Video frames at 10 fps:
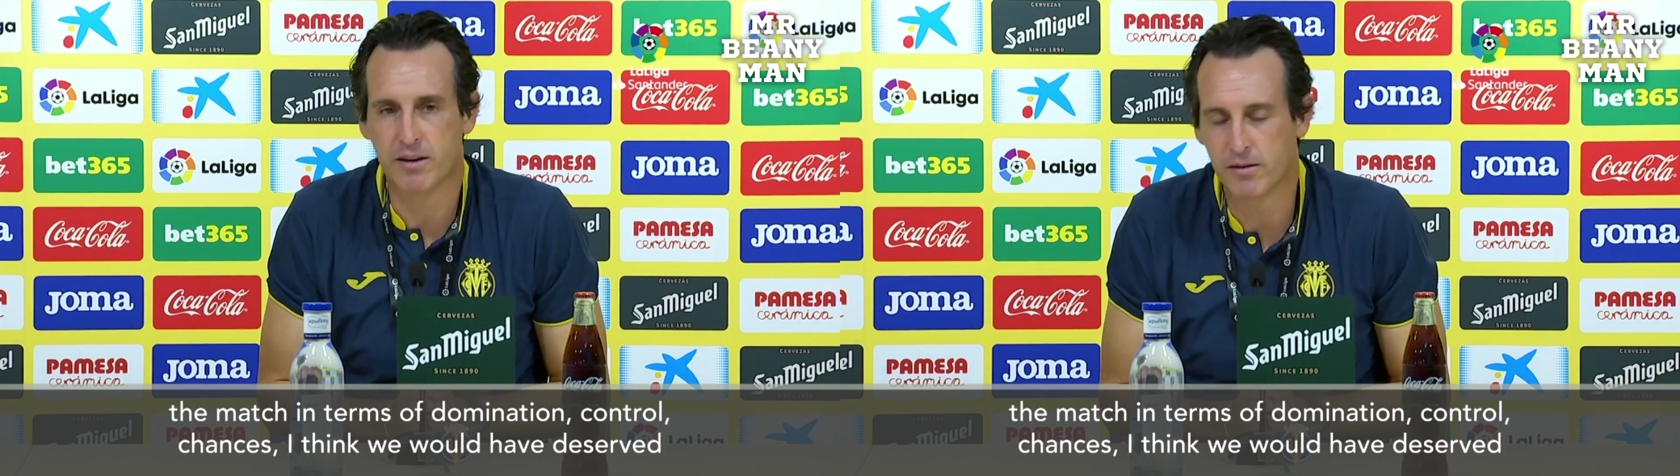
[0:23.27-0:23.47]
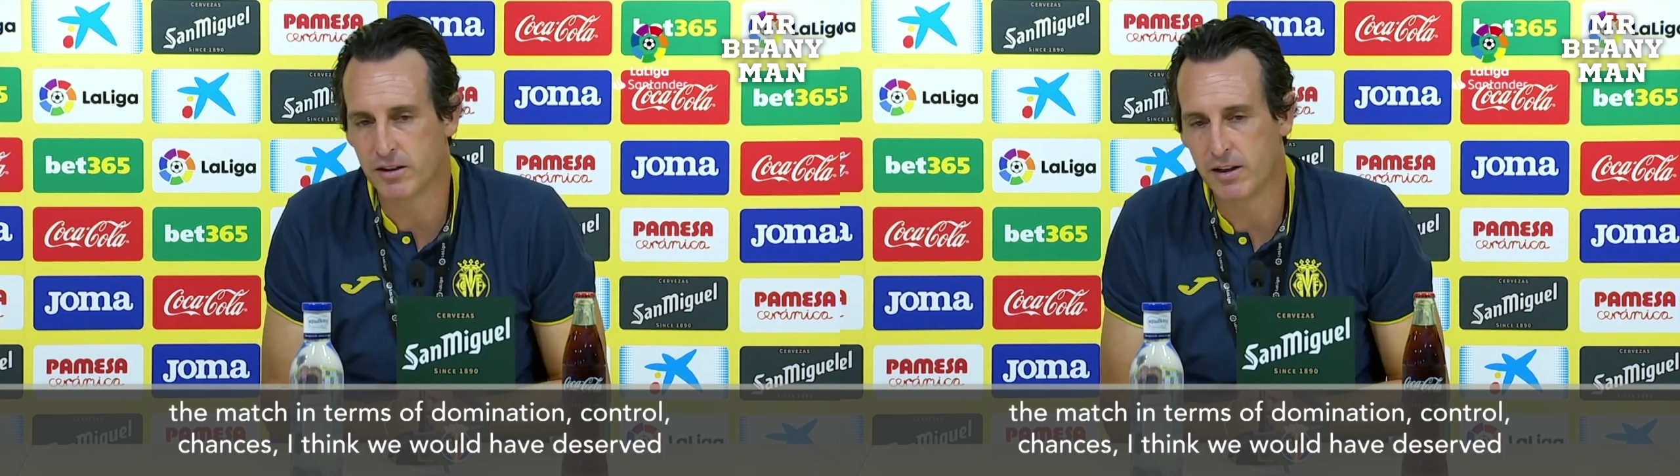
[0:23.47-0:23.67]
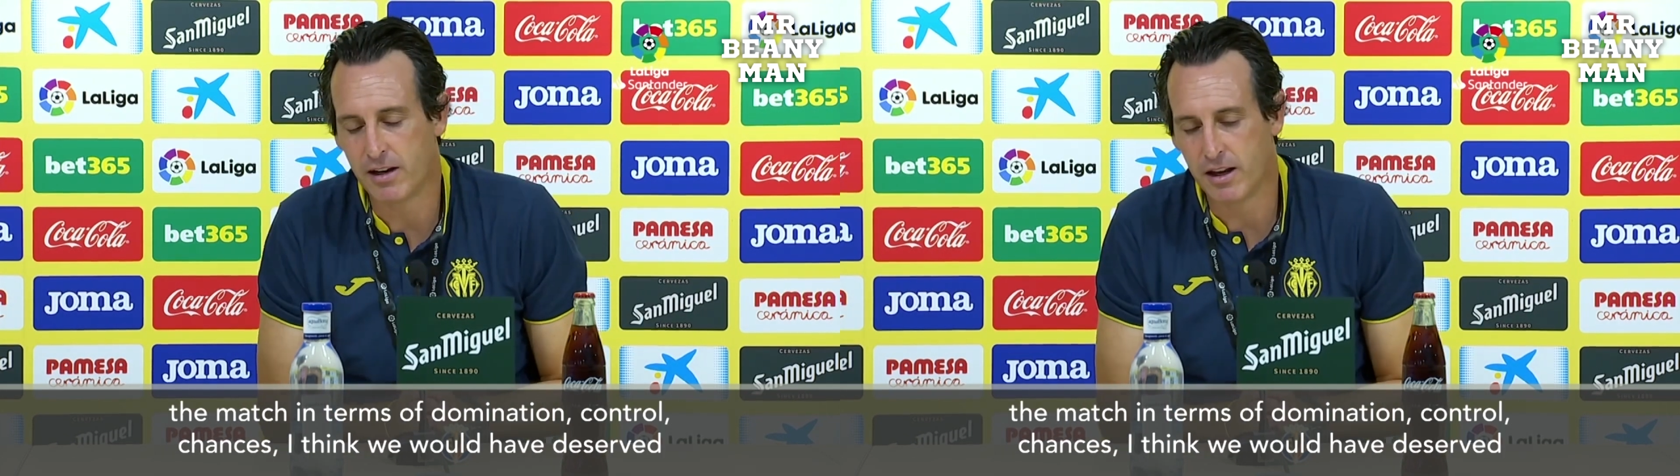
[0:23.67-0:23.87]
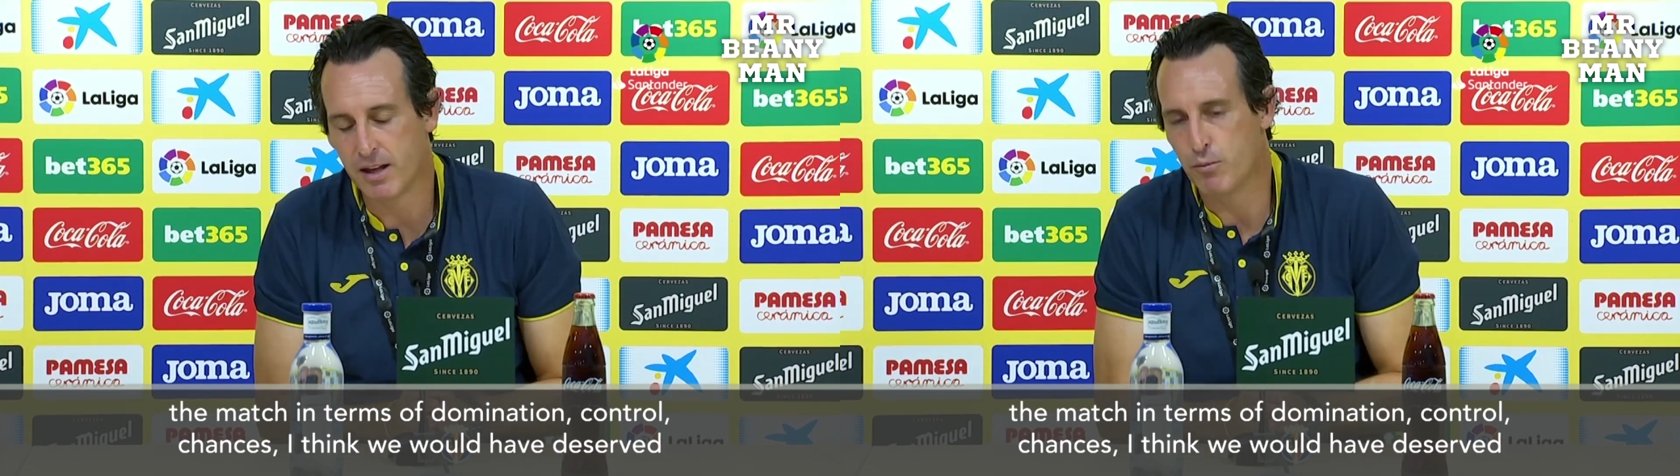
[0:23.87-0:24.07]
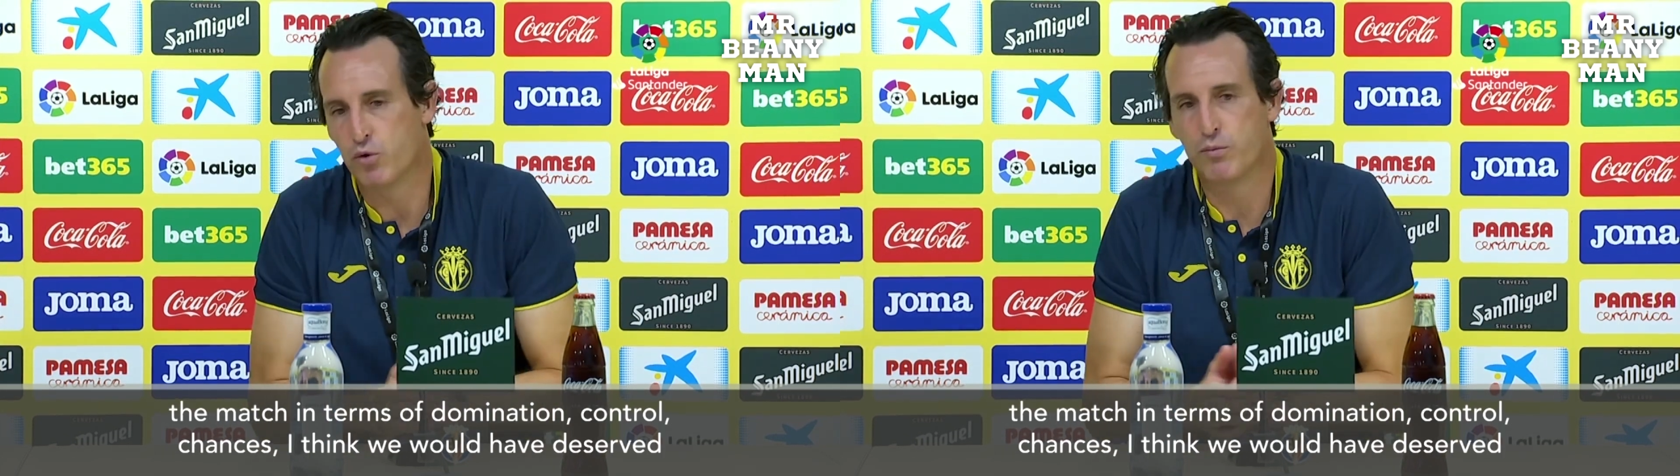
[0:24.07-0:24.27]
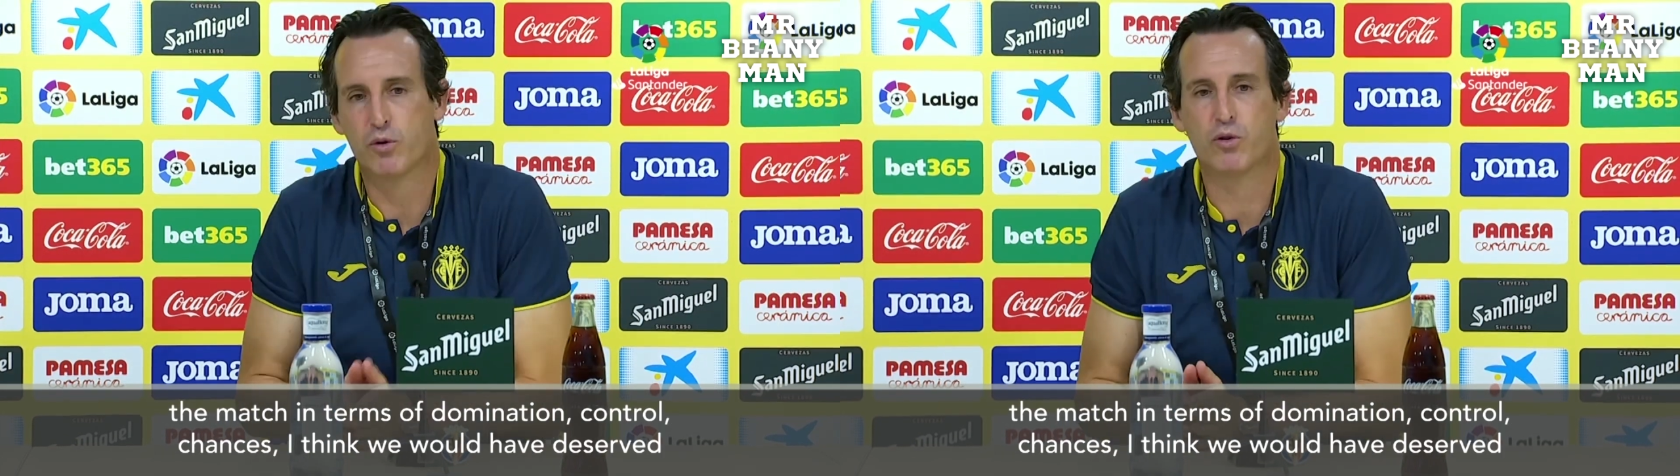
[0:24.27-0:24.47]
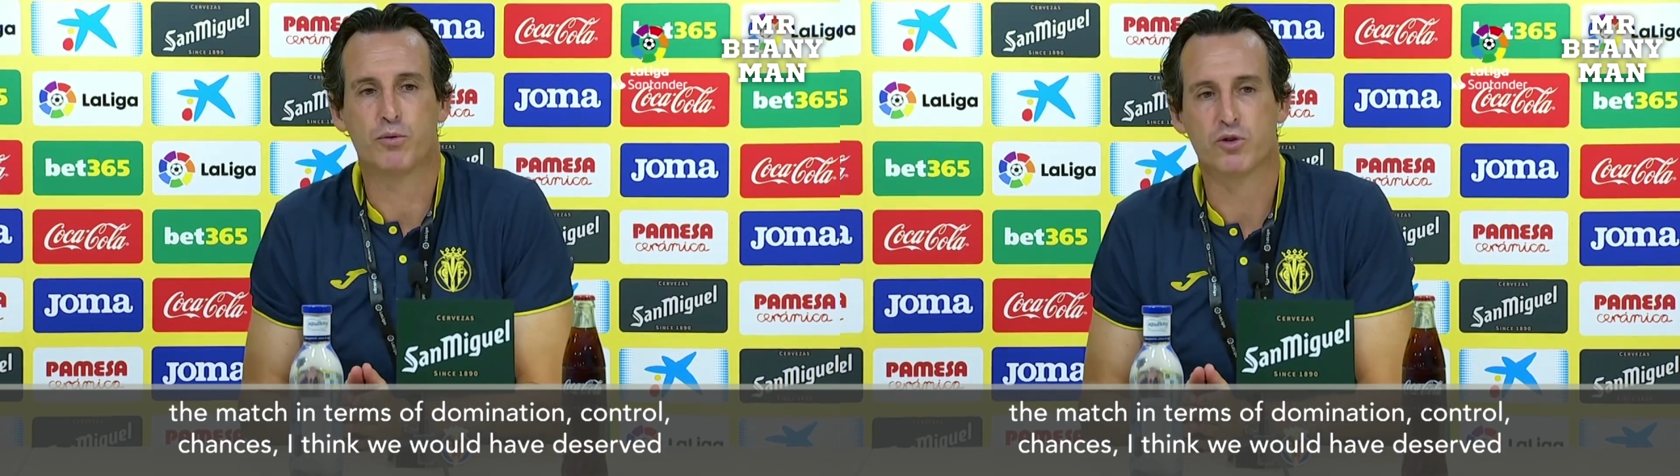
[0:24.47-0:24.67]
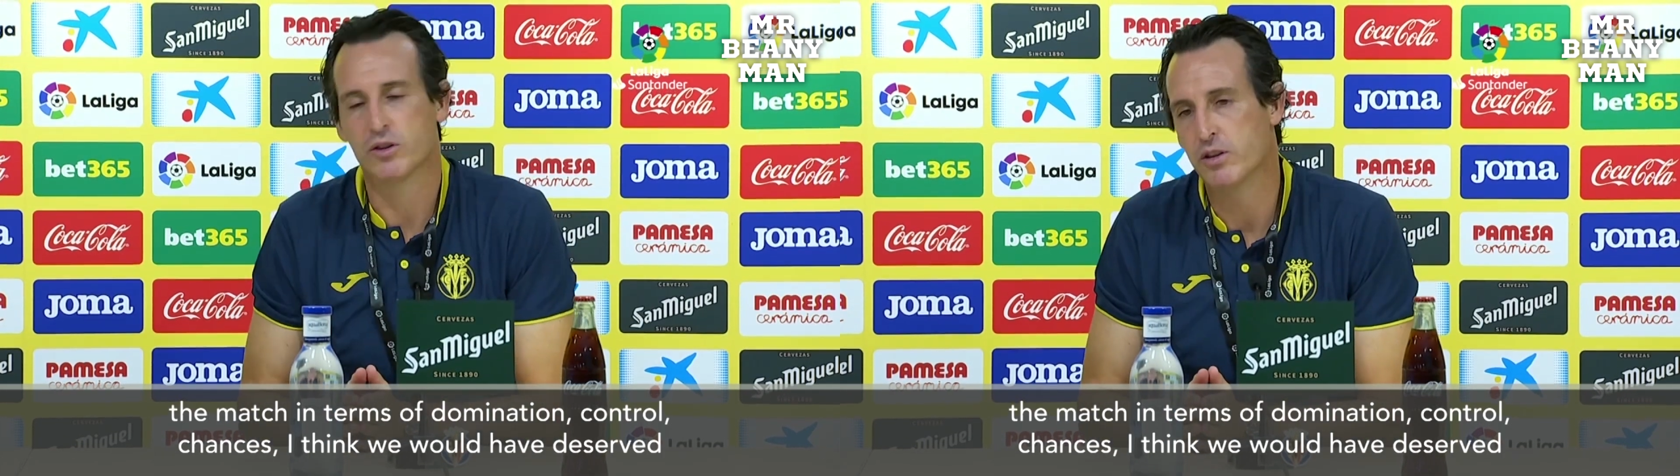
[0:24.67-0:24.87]
si analizamos un poco
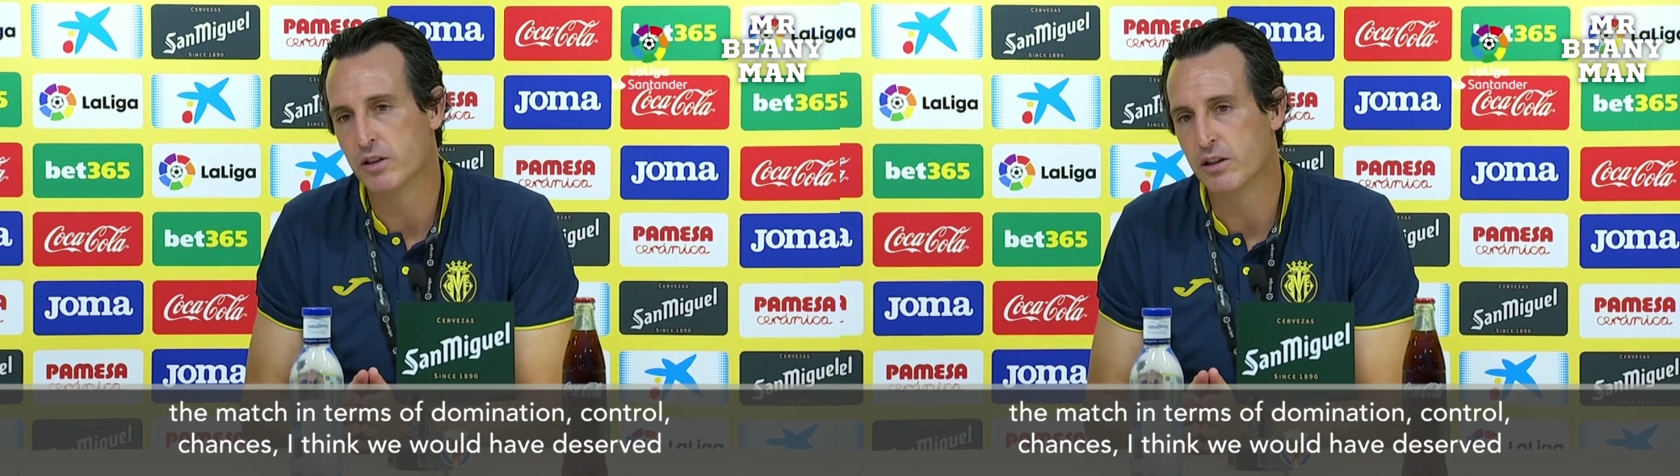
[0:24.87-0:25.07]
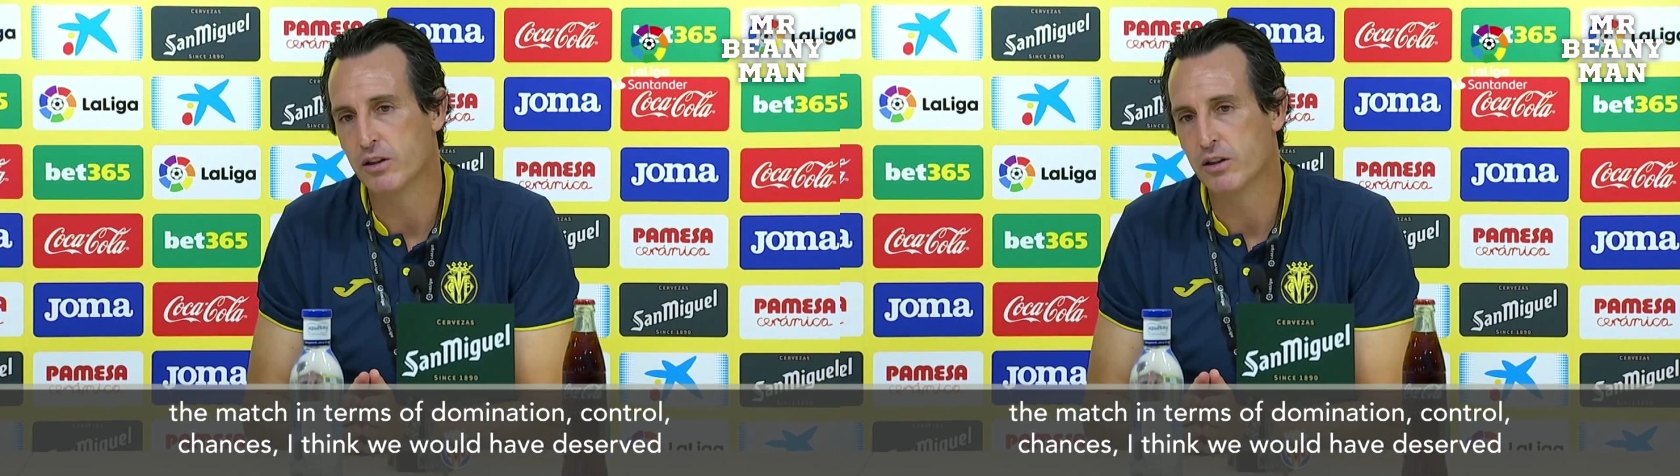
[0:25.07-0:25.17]
pues, eh,